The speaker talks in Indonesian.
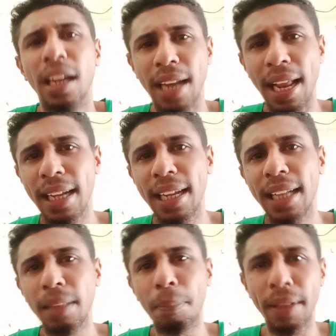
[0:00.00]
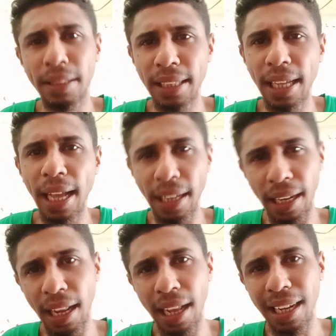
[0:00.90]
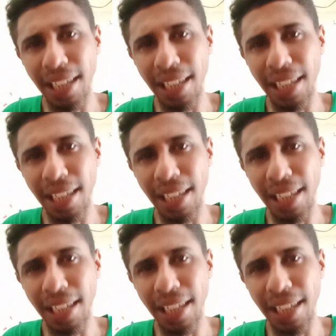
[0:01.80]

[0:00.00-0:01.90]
Langkah tepatnya adalah